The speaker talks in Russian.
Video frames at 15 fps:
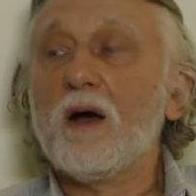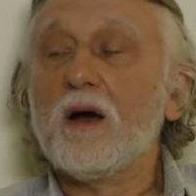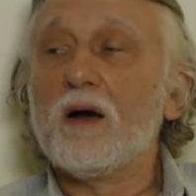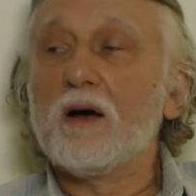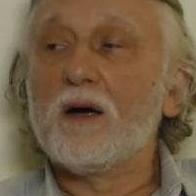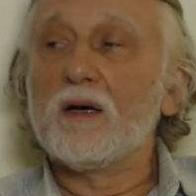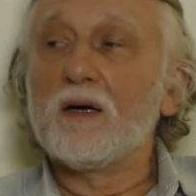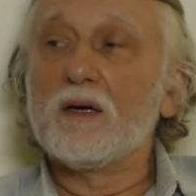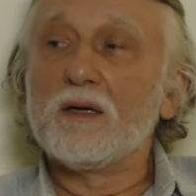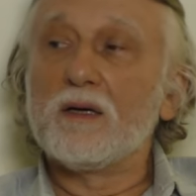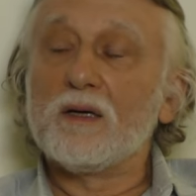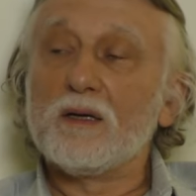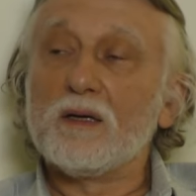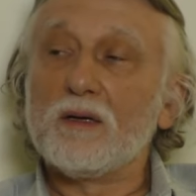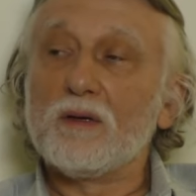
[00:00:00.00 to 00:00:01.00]

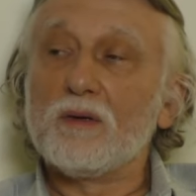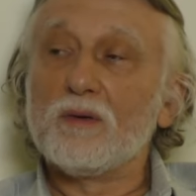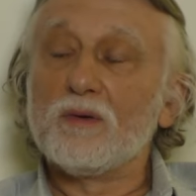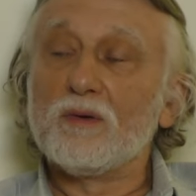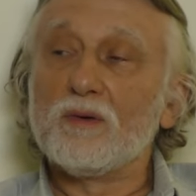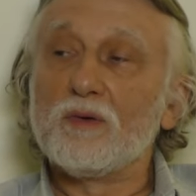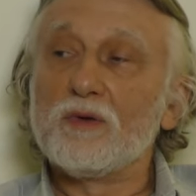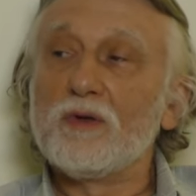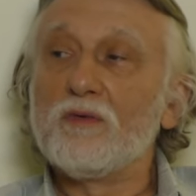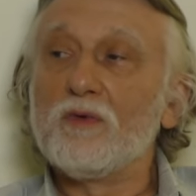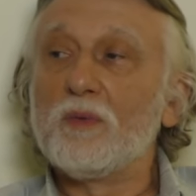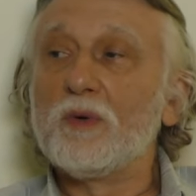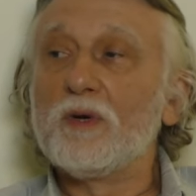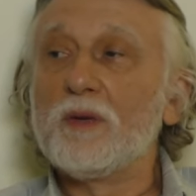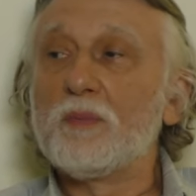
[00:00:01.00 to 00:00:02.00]
а, у
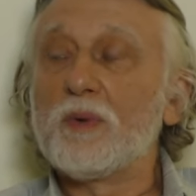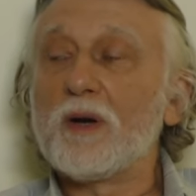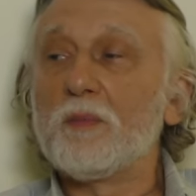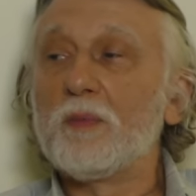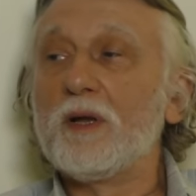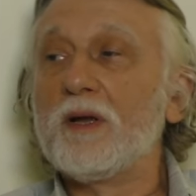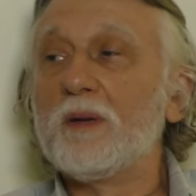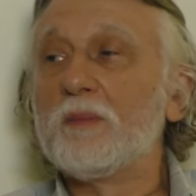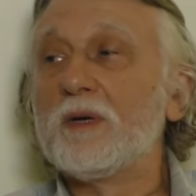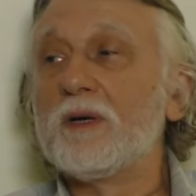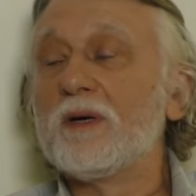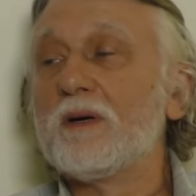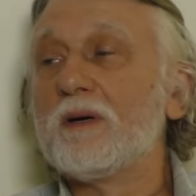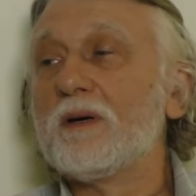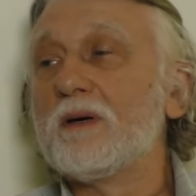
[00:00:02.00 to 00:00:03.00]
него были проблемы
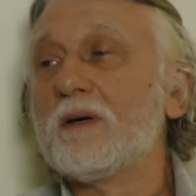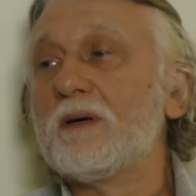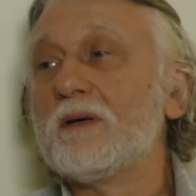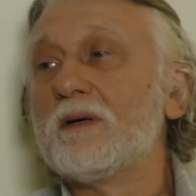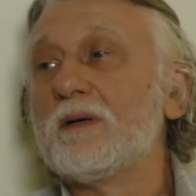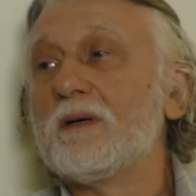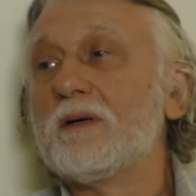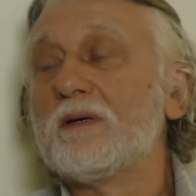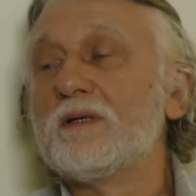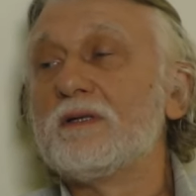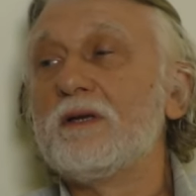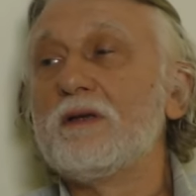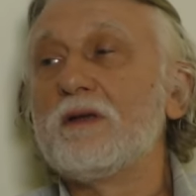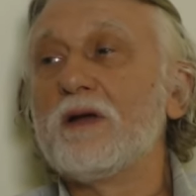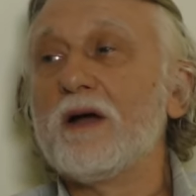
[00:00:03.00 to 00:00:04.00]
э, с
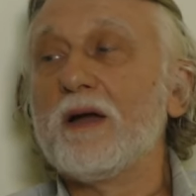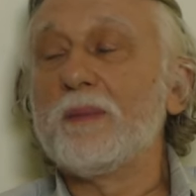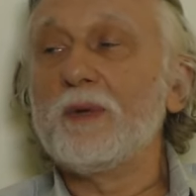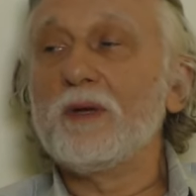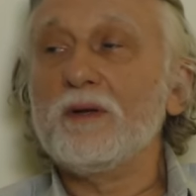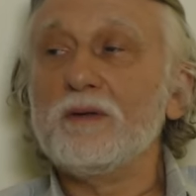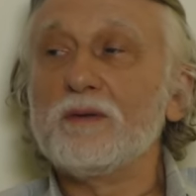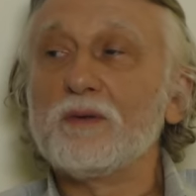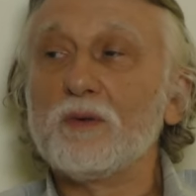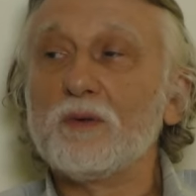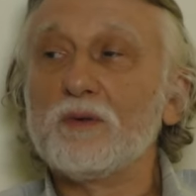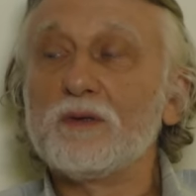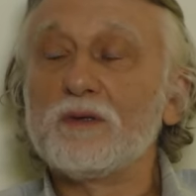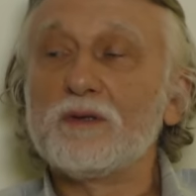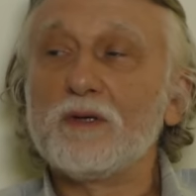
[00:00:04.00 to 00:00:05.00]
деньгами, то
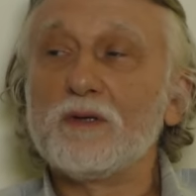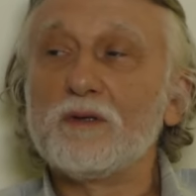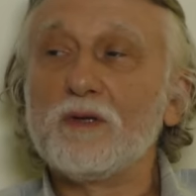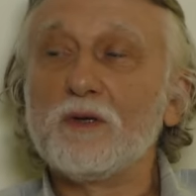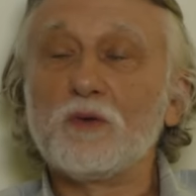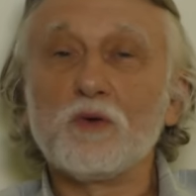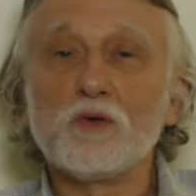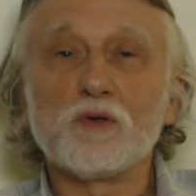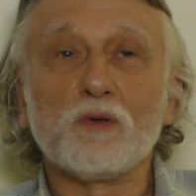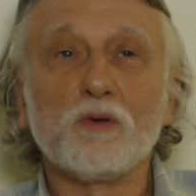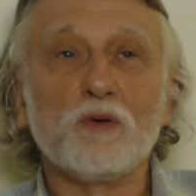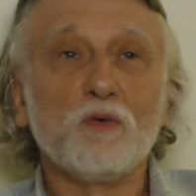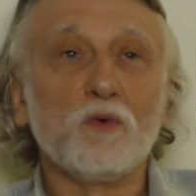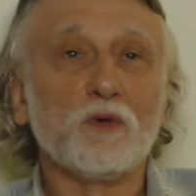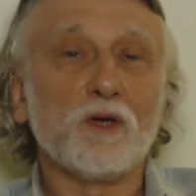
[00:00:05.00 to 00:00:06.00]
есть это не то, что
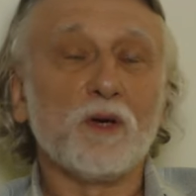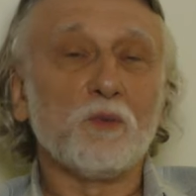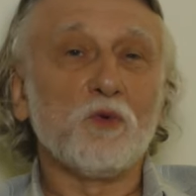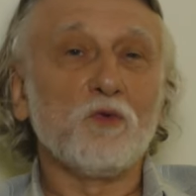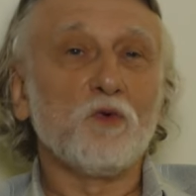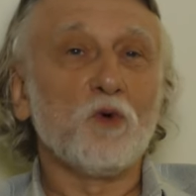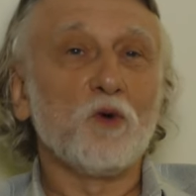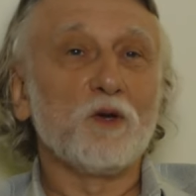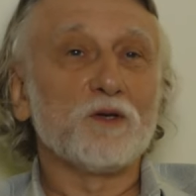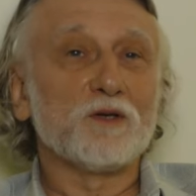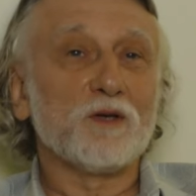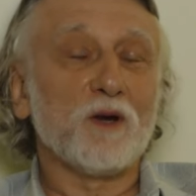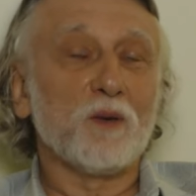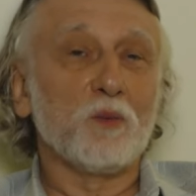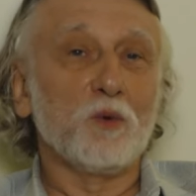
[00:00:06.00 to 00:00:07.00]
его там уволили
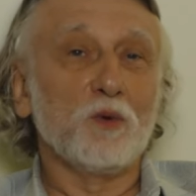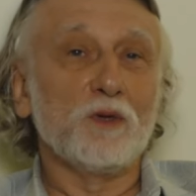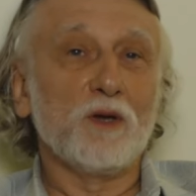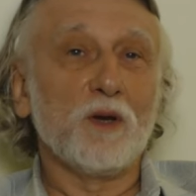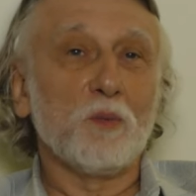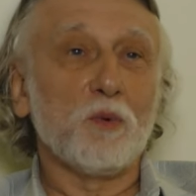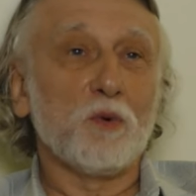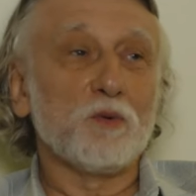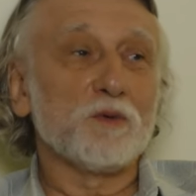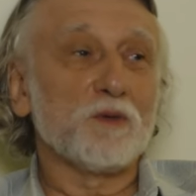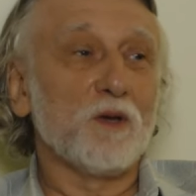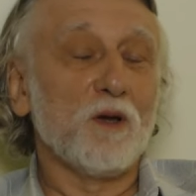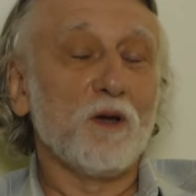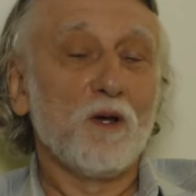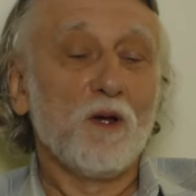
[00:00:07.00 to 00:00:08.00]
с работы, а
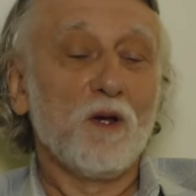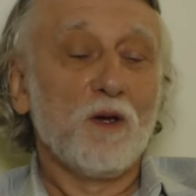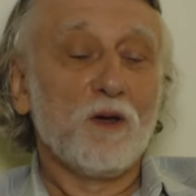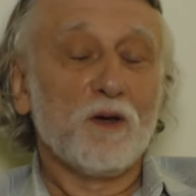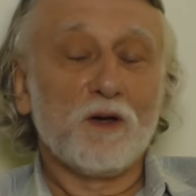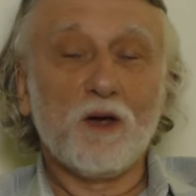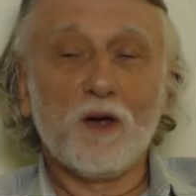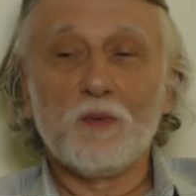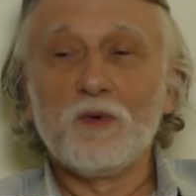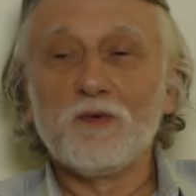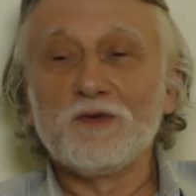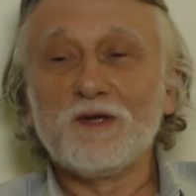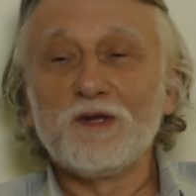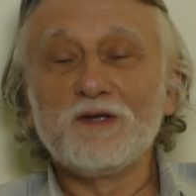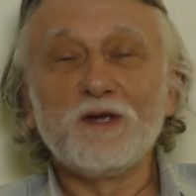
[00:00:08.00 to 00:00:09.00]
просто как бы
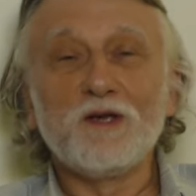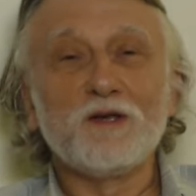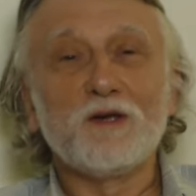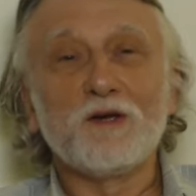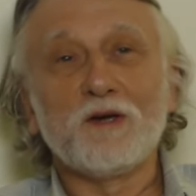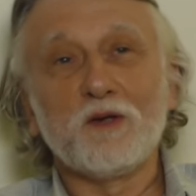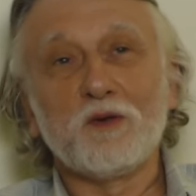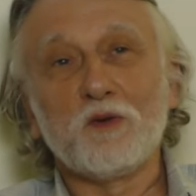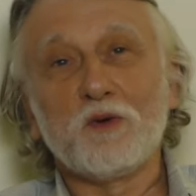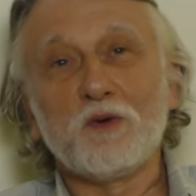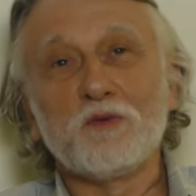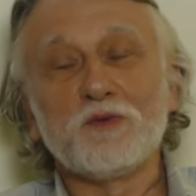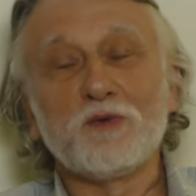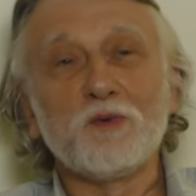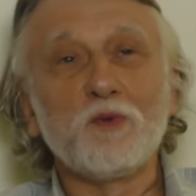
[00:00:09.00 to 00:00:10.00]
все деньги,
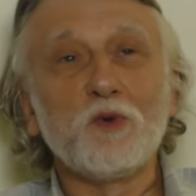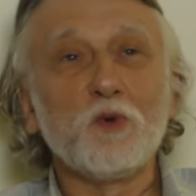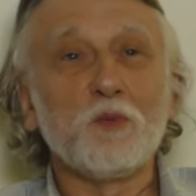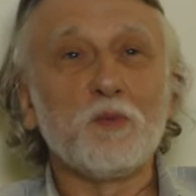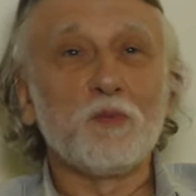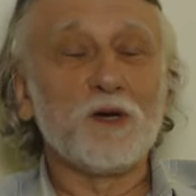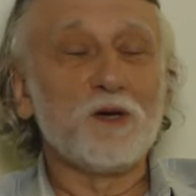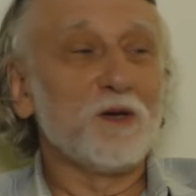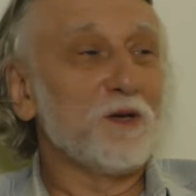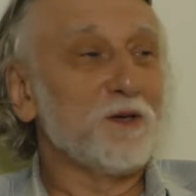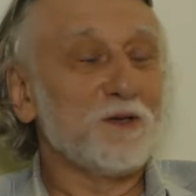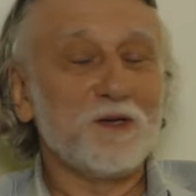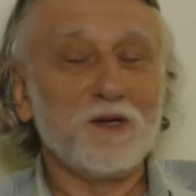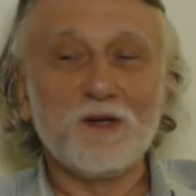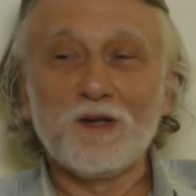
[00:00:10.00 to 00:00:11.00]
которые он в семью
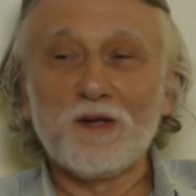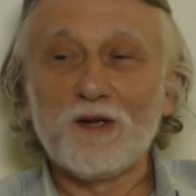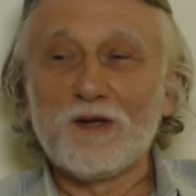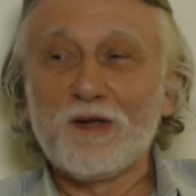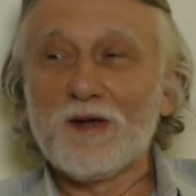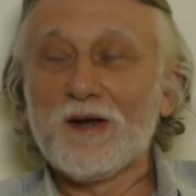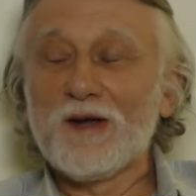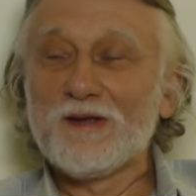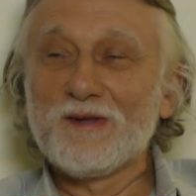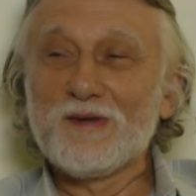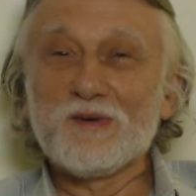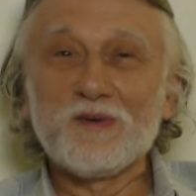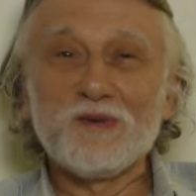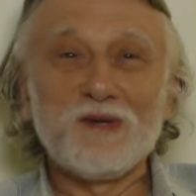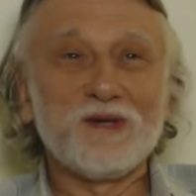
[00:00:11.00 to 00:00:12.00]
приносил, они, они
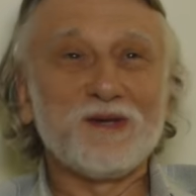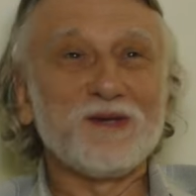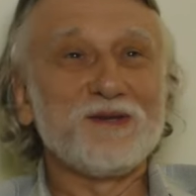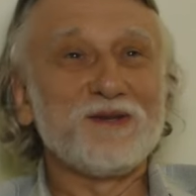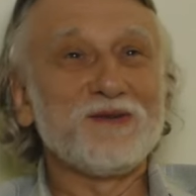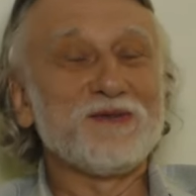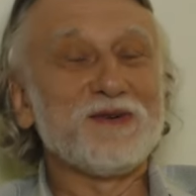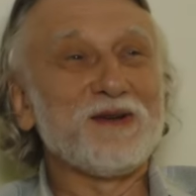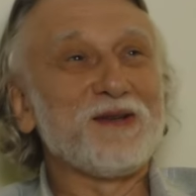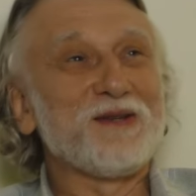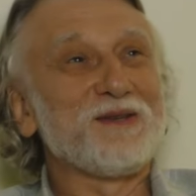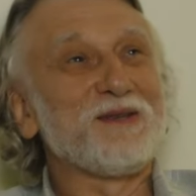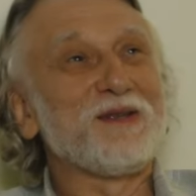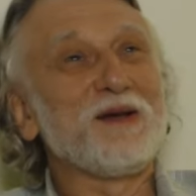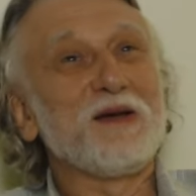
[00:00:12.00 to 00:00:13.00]
куда-то
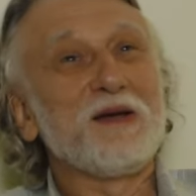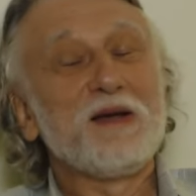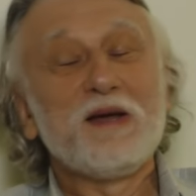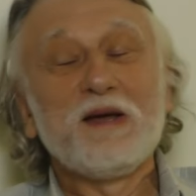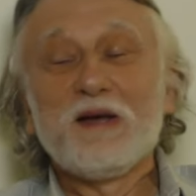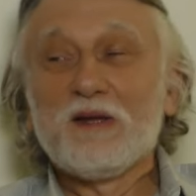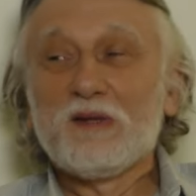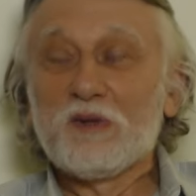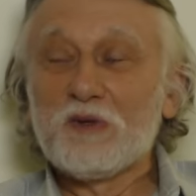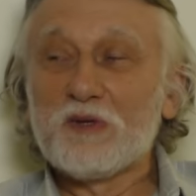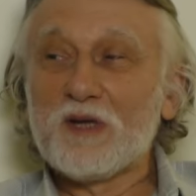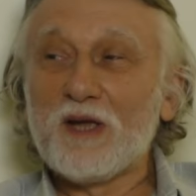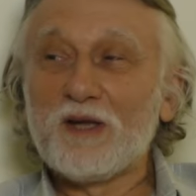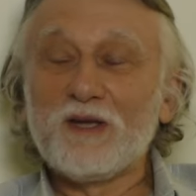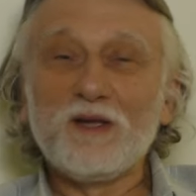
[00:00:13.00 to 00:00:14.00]
девались, да, то
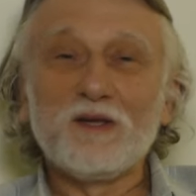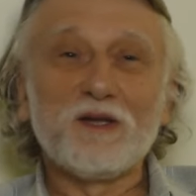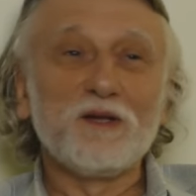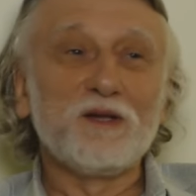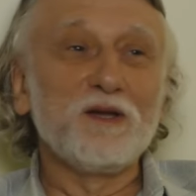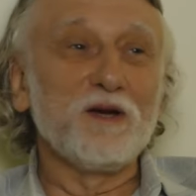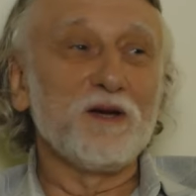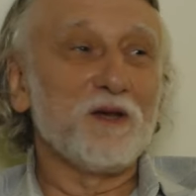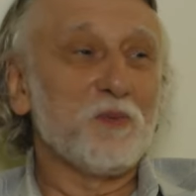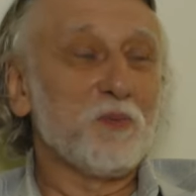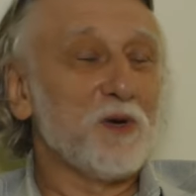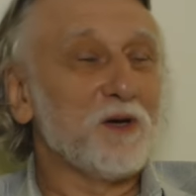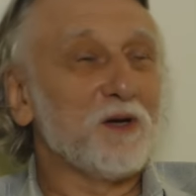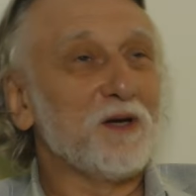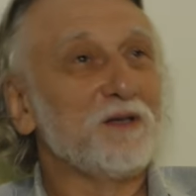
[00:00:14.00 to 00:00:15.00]
есть какие-то дырки
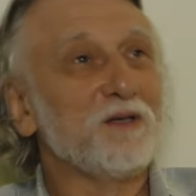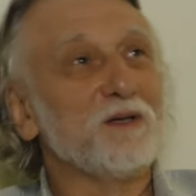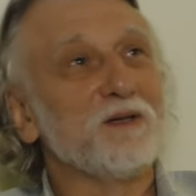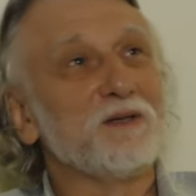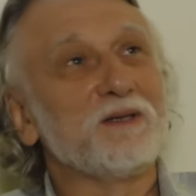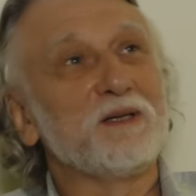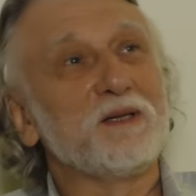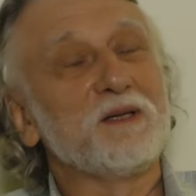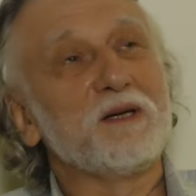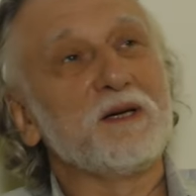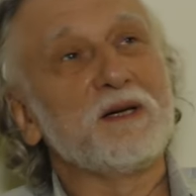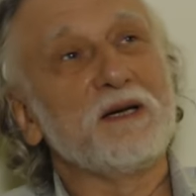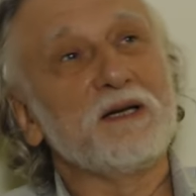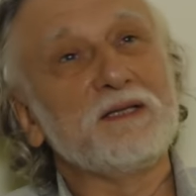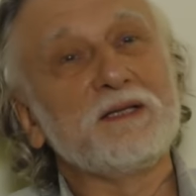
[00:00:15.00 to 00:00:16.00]
приходилось
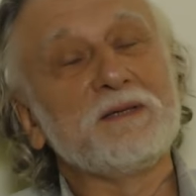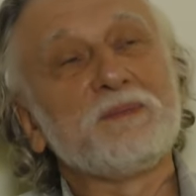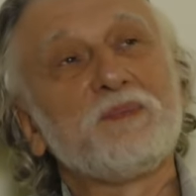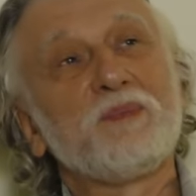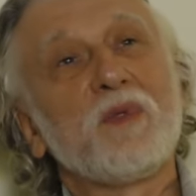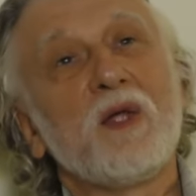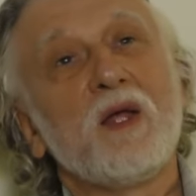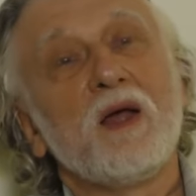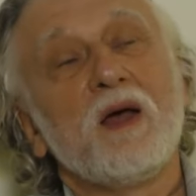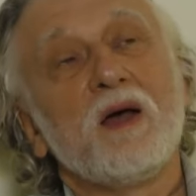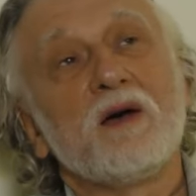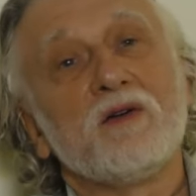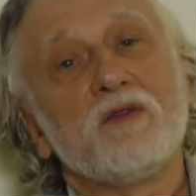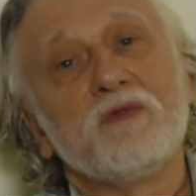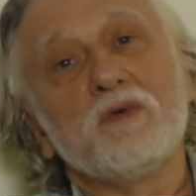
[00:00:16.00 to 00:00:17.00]
затыкать,
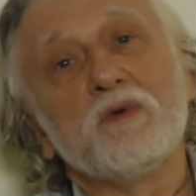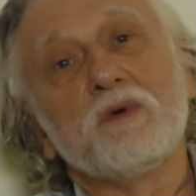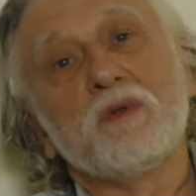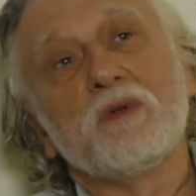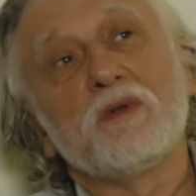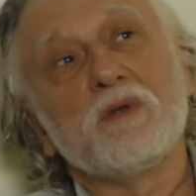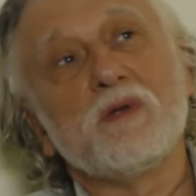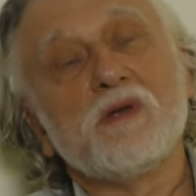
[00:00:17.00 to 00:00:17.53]
вот.